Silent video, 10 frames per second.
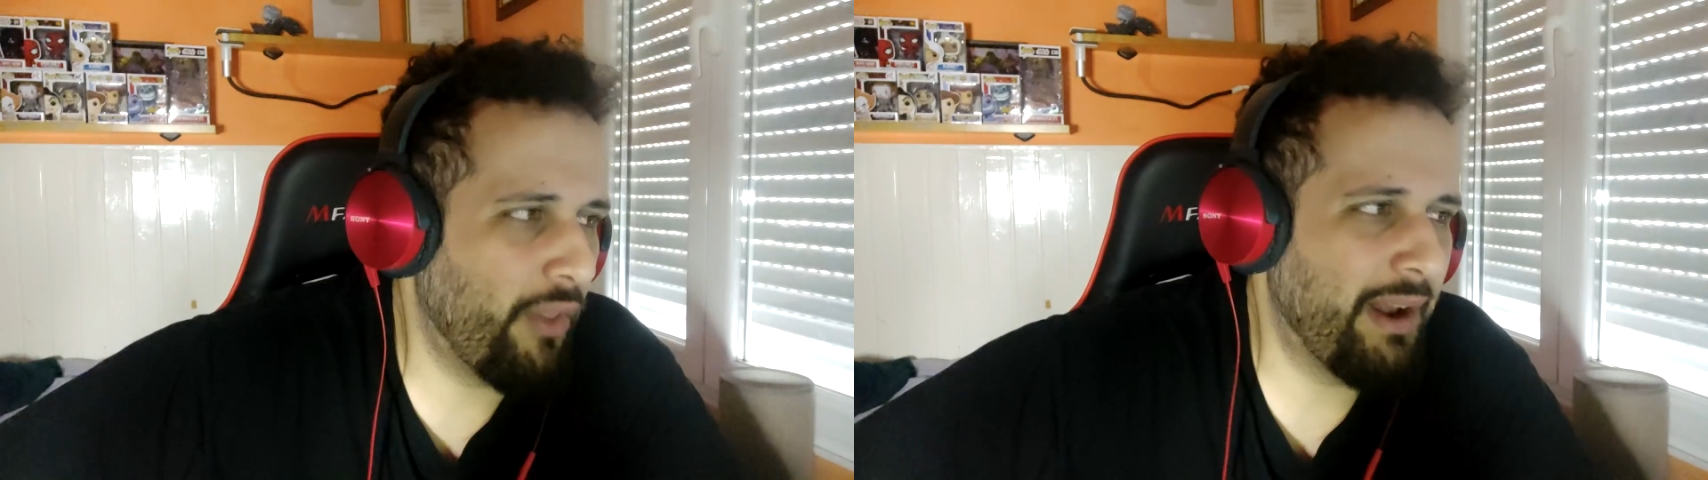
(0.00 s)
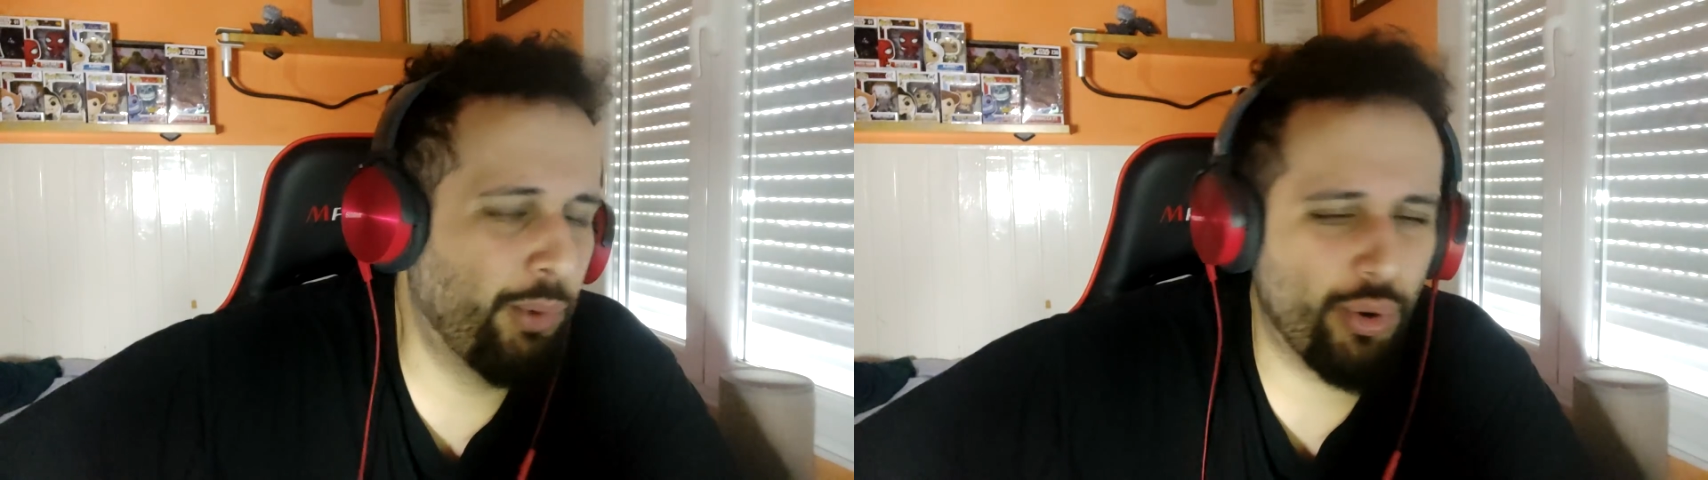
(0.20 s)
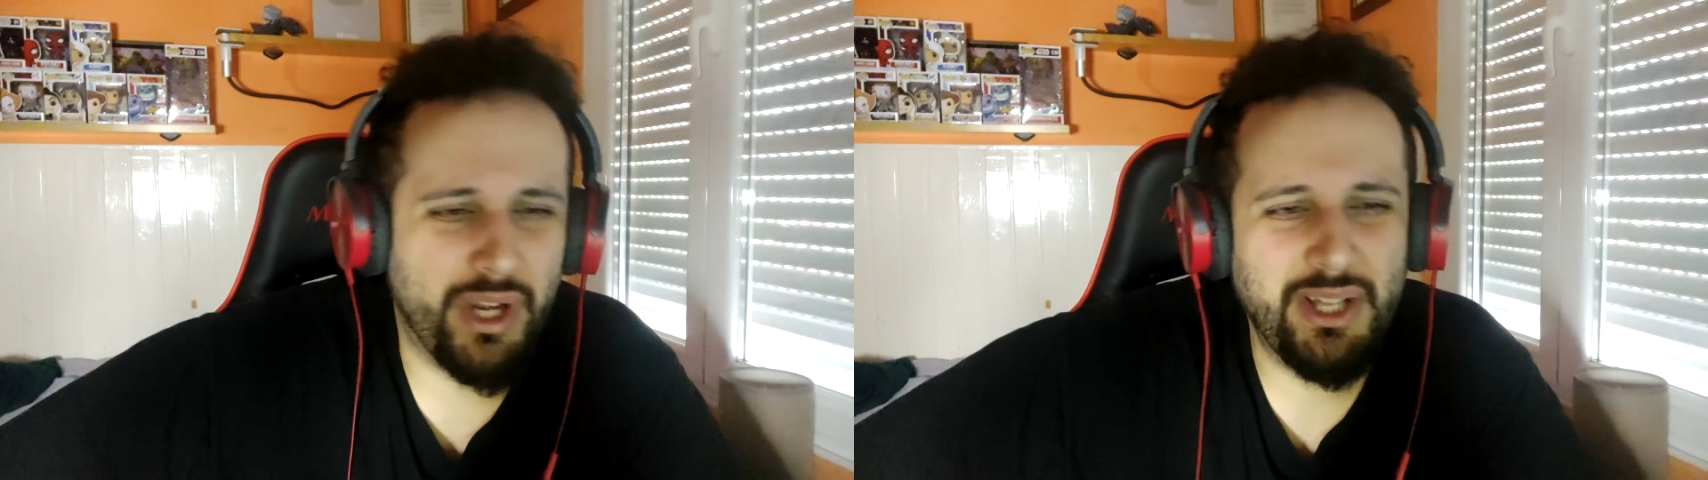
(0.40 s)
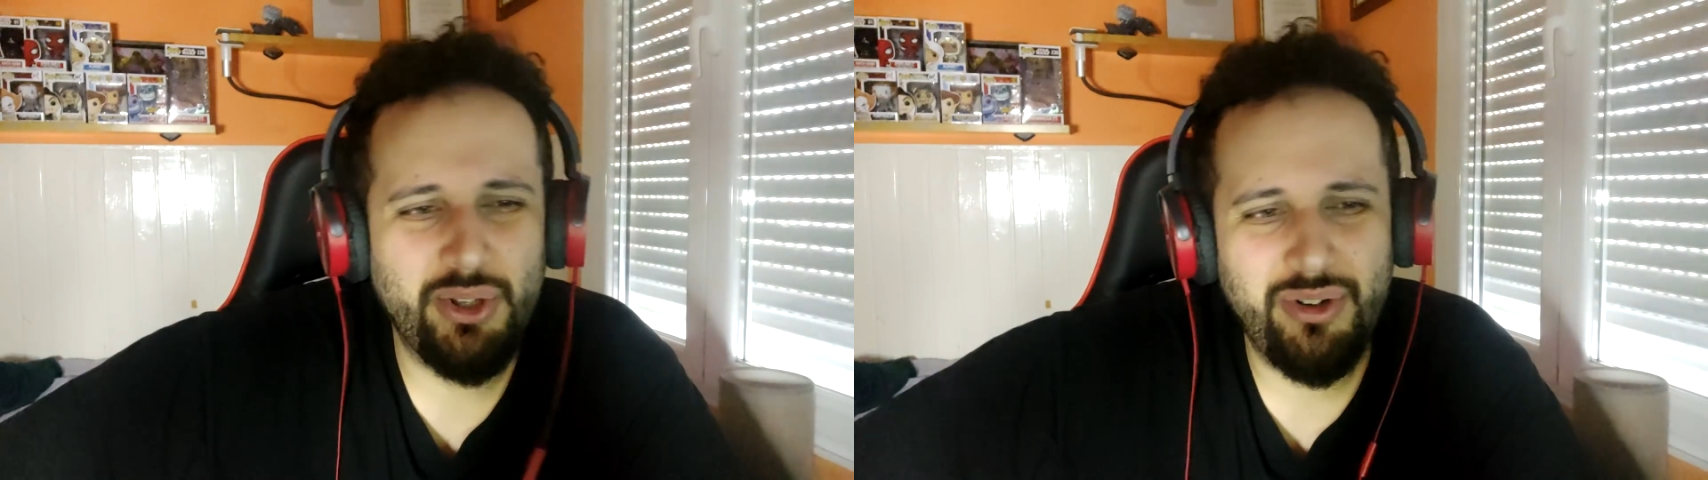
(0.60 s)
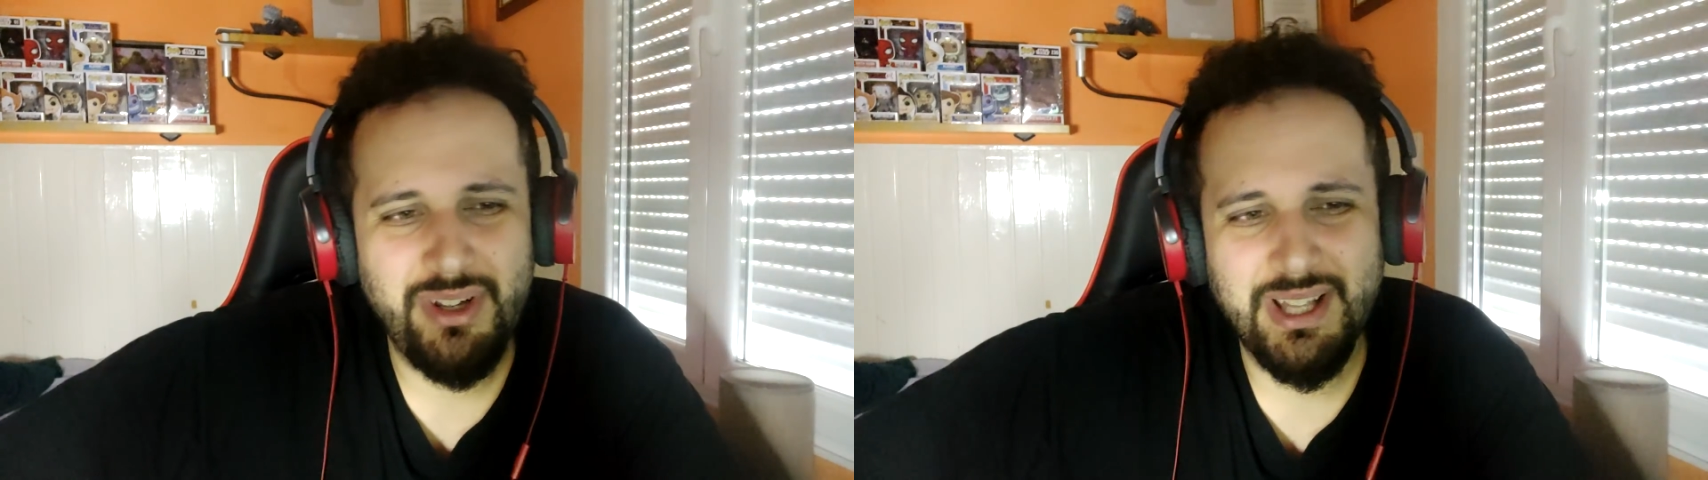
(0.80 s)
Lo del
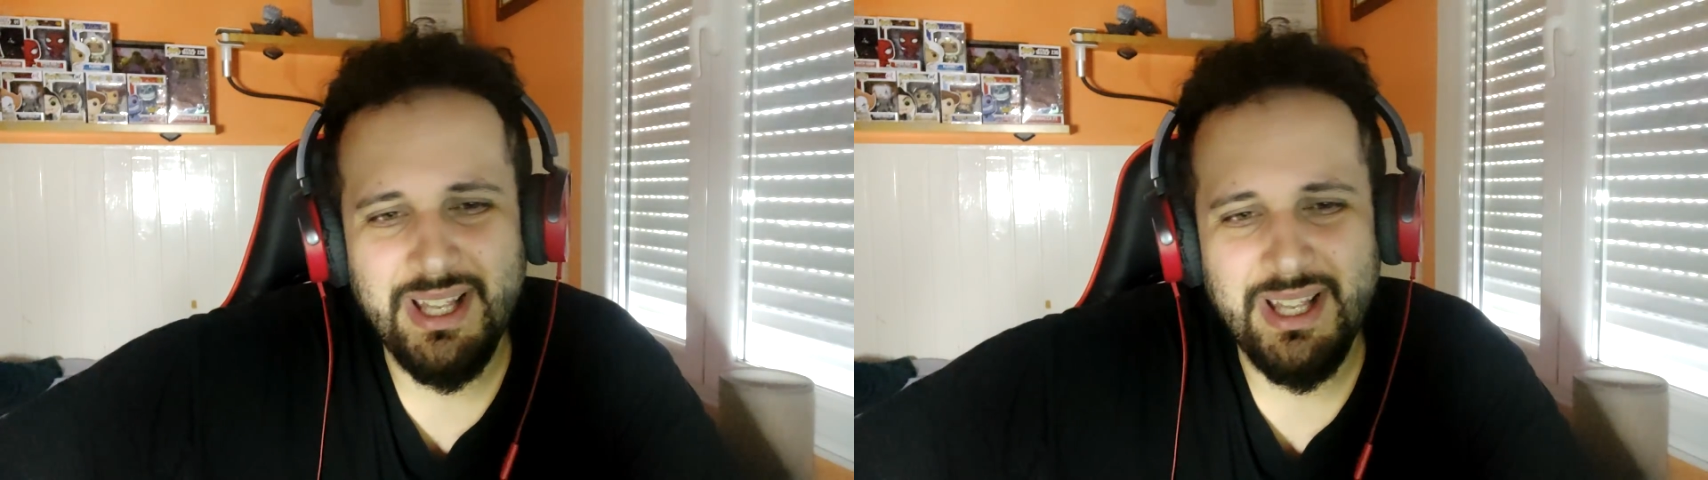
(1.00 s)
burrito,